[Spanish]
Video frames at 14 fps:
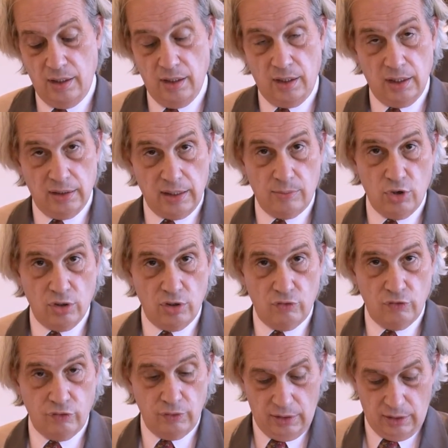que estamos
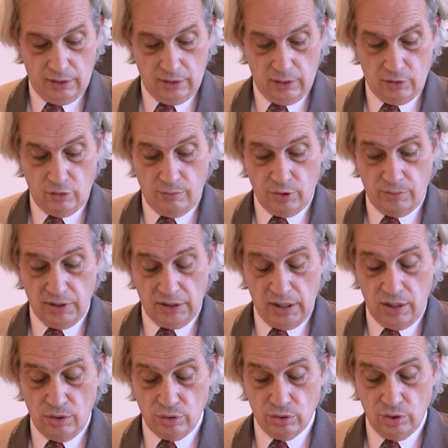eh,
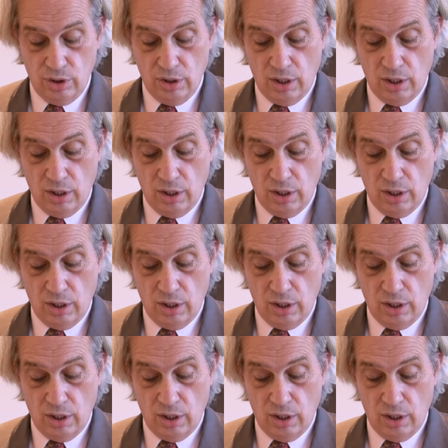comprometidos